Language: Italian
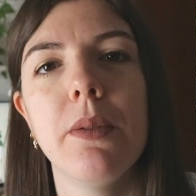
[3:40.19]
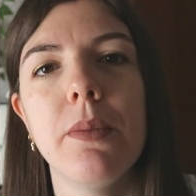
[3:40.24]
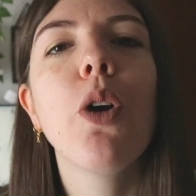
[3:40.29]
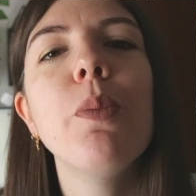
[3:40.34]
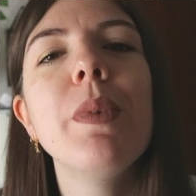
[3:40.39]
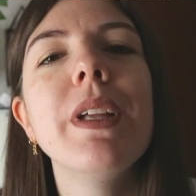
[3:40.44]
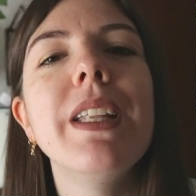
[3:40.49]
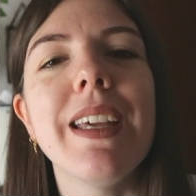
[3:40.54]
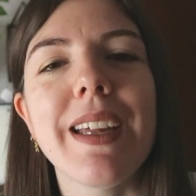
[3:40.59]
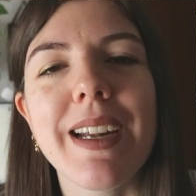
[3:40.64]

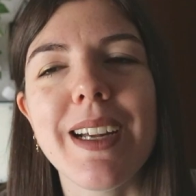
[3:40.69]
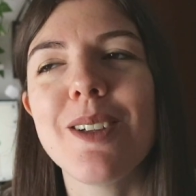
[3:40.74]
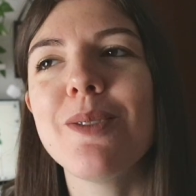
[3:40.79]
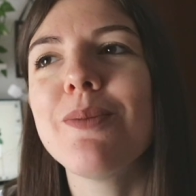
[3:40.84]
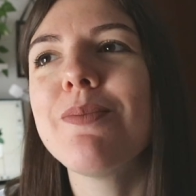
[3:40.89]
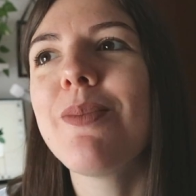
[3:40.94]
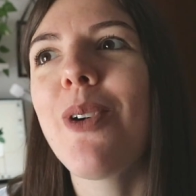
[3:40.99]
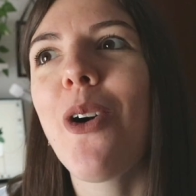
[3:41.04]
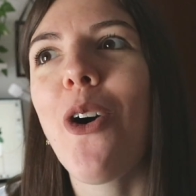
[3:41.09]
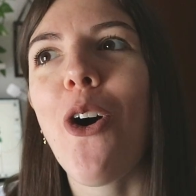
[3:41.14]
Come
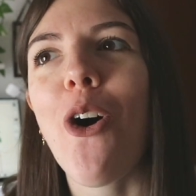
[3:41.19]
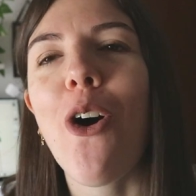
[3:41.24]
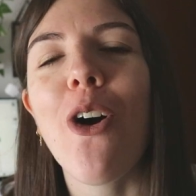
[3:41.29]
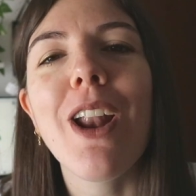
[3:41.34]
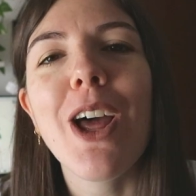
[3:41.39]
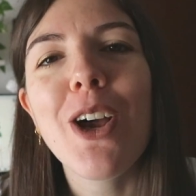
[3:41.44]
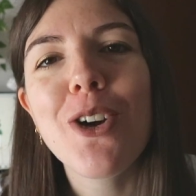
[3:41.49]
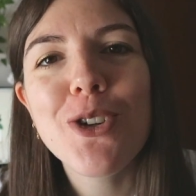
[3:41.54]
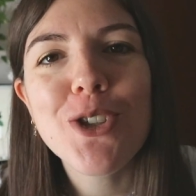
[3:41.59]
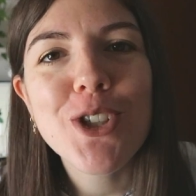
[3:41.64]
dire, ho
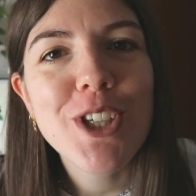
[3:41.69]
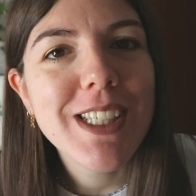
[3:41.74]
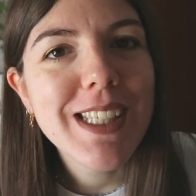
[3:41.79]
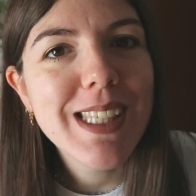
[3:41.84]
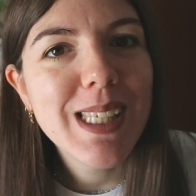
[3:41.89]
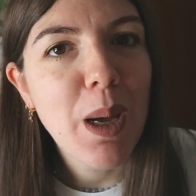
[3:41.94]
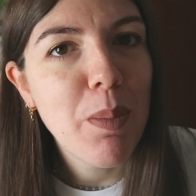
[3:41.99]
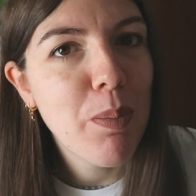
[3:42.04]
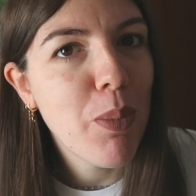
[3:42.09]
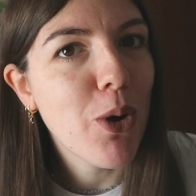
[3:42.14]
la
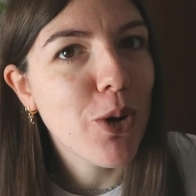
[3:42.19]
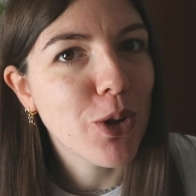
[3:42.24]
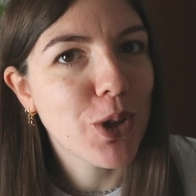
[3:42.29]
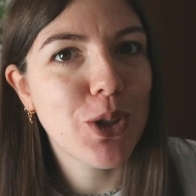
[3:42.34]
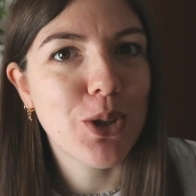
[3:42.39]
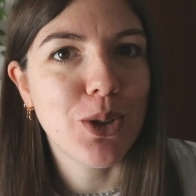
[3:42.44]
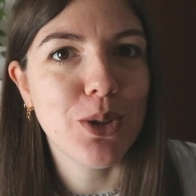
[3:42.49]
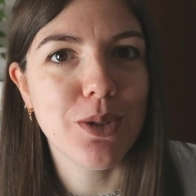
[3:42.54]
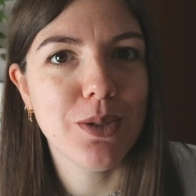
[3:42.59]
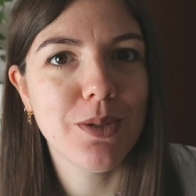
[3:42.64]
coscienza a
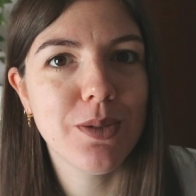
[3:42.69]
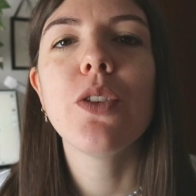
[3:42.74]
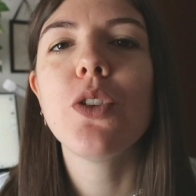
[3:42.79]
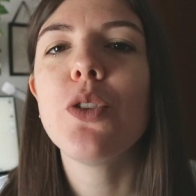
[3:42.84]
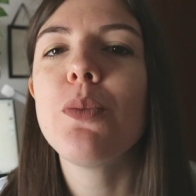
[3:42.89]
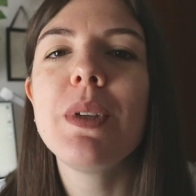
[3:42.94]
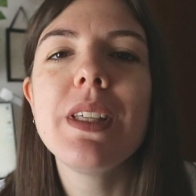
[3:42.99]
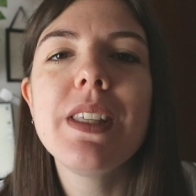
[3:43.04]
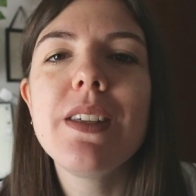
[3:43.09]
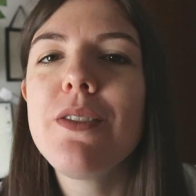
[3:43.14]
posto,
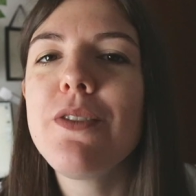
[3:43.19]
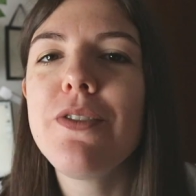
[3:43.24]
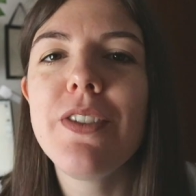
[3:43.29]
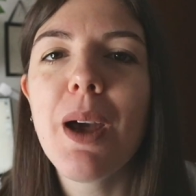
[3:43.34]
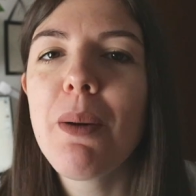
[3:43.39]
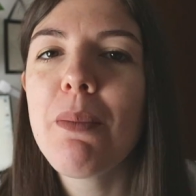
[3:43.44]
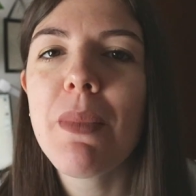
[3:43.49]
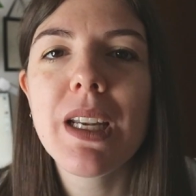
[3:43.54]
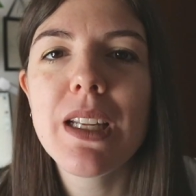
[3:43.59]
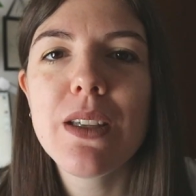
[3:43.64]
non mi si
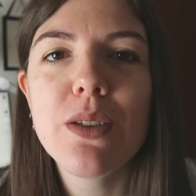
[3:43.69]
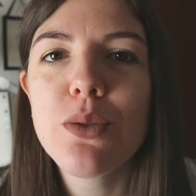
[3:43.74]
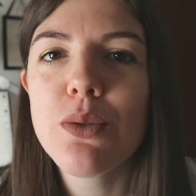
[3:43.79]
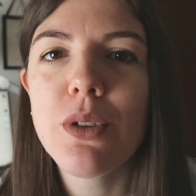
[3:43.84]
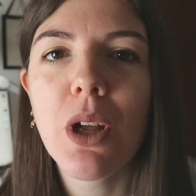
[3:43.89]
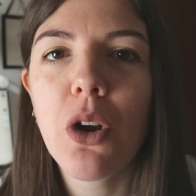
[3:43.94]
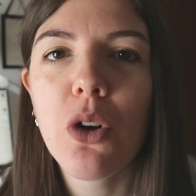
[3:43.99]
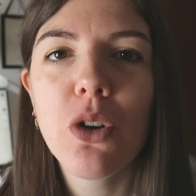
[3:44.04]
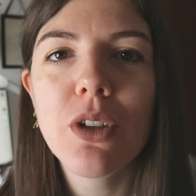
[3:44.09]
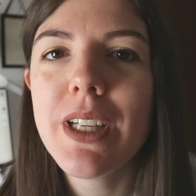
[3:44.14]
infiamma
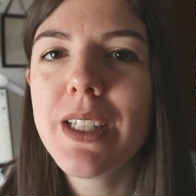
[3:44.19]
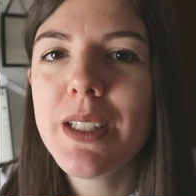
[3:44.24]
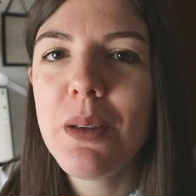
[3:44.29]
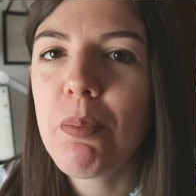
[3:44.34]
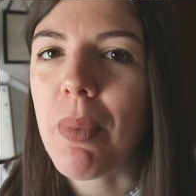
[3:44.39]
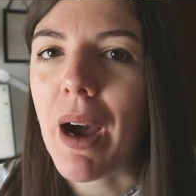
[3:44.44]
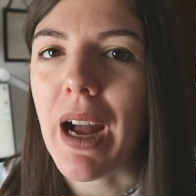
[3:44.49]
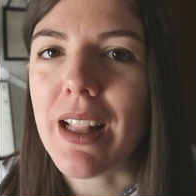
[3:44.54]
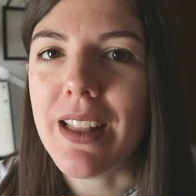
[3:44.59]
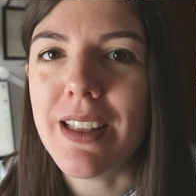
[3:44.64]
nessuna coda di
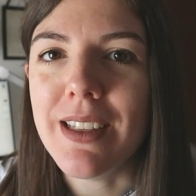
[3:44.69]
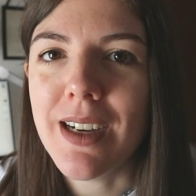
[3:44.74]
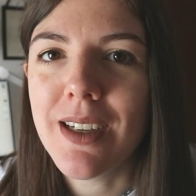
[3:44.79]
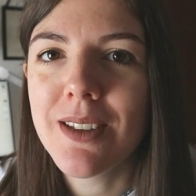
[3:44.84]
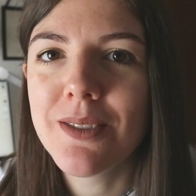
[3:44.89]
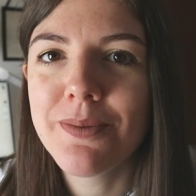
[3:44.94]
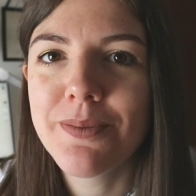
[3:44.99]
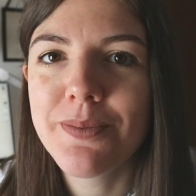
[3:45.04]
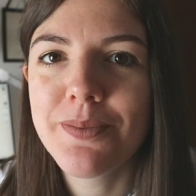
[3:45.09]
paglia.